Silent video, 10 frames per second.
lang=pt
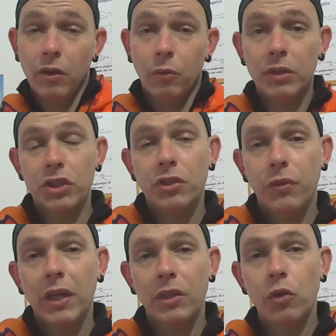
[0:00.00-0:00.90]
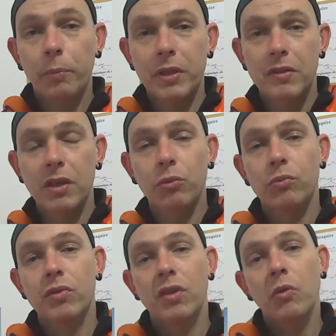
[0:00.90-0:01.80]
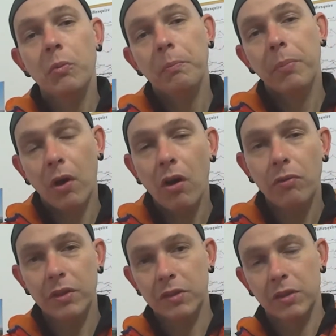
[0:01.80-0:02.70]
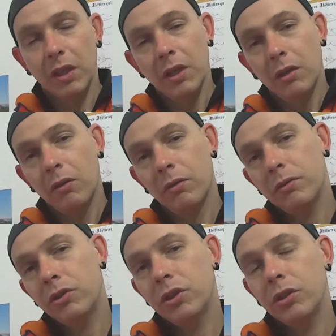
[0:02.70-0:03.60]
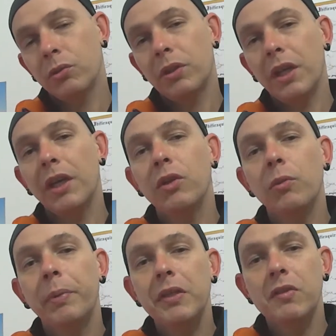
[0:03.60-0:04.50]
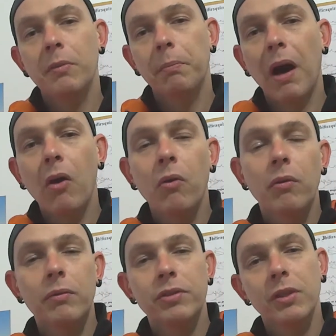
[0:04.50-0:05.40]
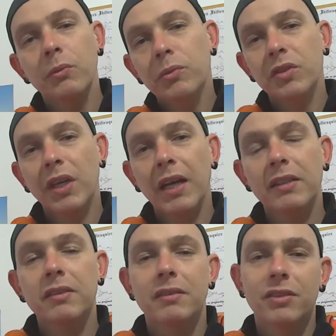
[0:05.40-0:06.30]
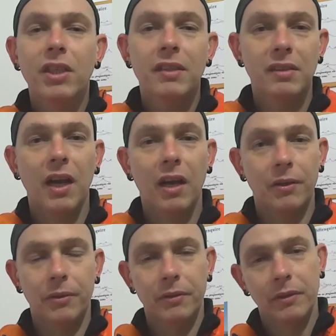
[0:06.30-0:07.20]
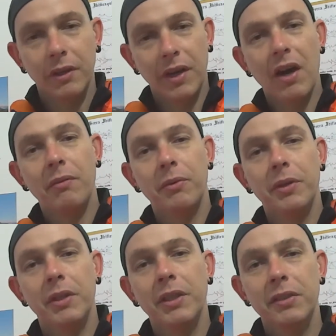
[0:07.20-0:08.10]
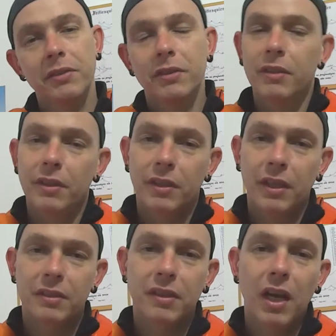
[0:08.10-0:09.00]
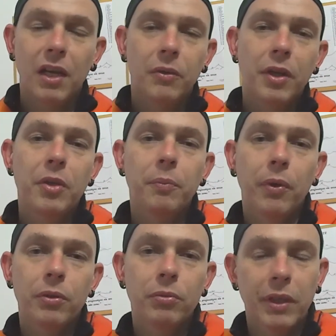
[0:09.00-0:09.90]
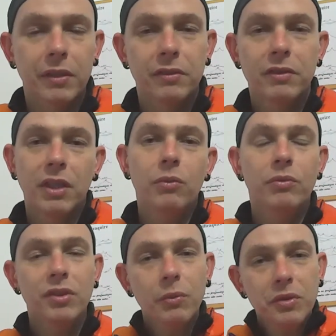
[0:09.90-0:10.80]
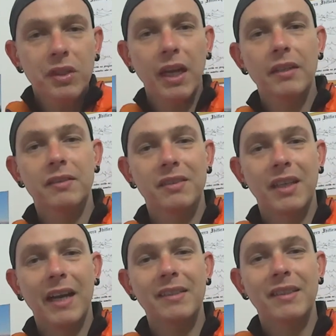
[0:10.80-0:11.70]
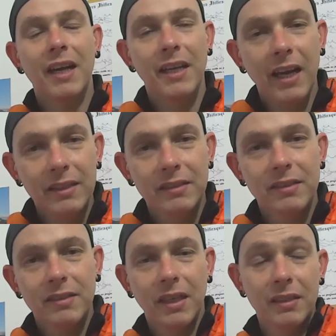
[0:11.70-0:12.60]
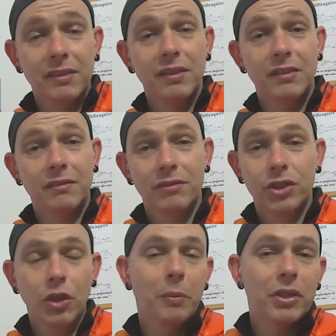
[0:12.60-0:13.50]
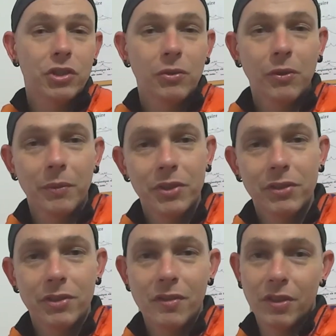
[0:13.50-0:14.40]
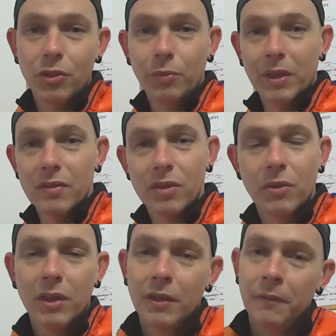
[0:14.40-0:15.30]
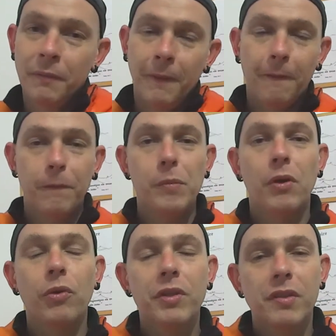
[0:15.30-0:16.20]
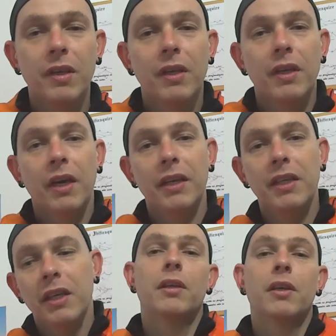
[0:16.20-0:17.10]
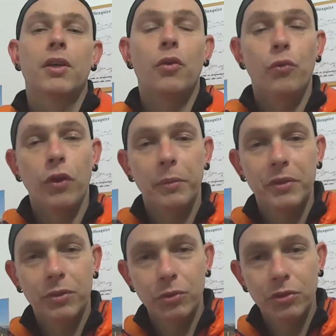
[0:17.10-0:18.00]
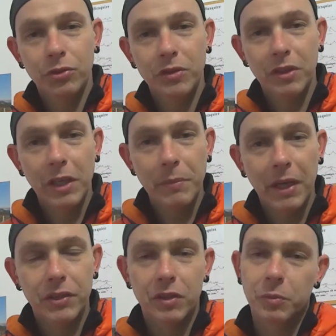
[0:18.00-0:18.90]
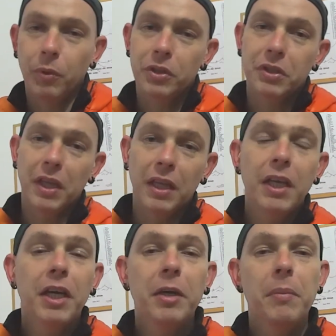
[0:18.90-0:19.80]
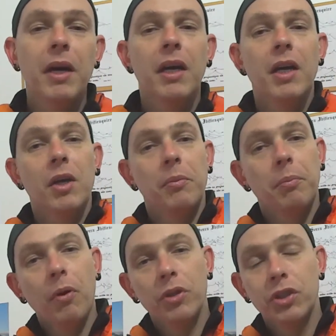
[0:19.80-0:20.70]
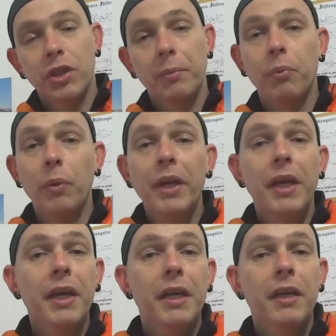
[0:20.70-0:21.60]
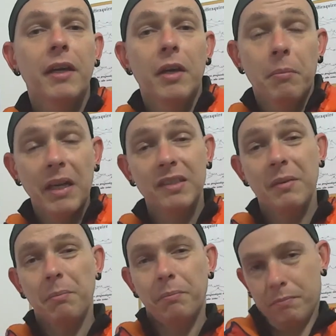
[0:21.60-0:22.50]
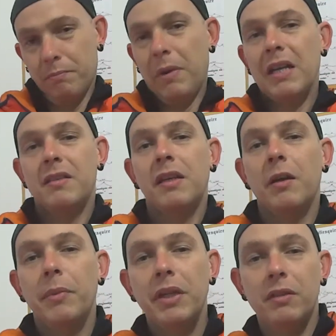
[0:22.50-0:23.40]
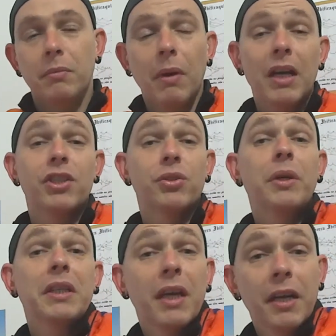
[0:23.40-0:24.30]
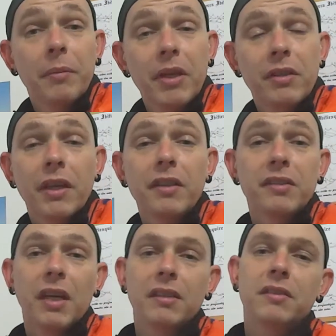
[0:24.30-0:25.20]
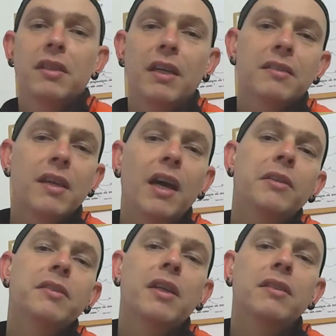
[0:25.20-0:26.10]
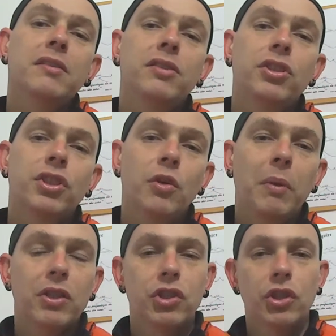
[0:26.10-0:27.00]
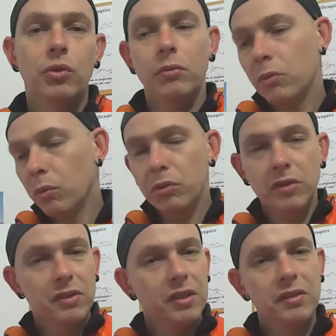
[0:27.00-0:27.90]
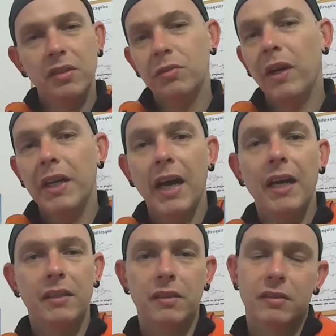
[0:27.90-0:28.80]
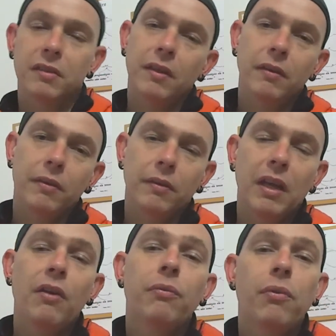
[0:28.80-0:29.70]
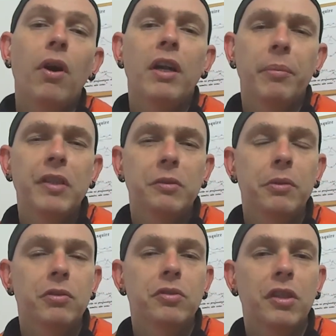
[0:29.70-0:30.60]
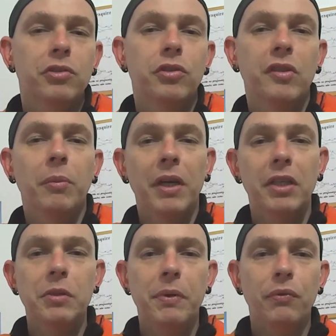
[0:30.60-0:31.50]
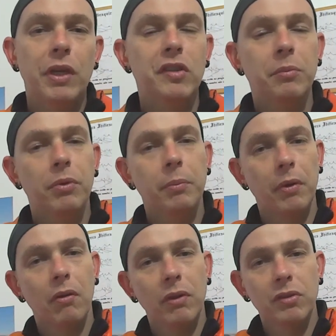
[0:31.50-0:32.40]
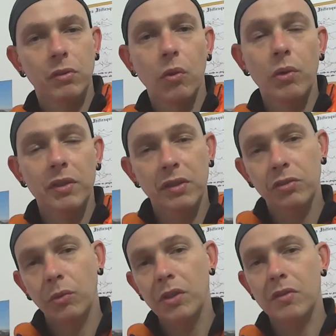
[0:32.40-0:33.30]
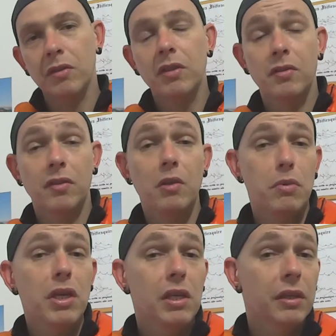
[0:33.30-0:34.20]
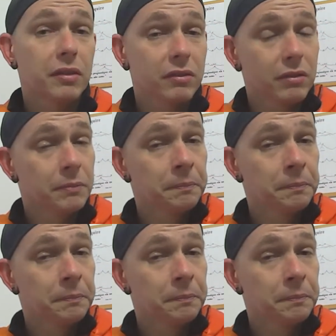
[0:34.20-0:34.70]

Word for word: Quando a gente fala de competição, são provas onde o terreno principal são estradas de cascalho. Gravel em inglês, cascalho em português. Então, são estradas cascalhadas, estradas de chão batido, como a gente diz aqui no Brasil. Alguma coisa aí, conforme as condições climáticas, pode ter lama, pode ter poeira, mas é basicamente, majoritariamente em estradas de cascalho, em estradas de chão batido, com distâncias variadas. Ah, lá fora, principalmente nos Estados Unidos, há uma grande preferência por provas longas, as conhecidas 100 milhas, né?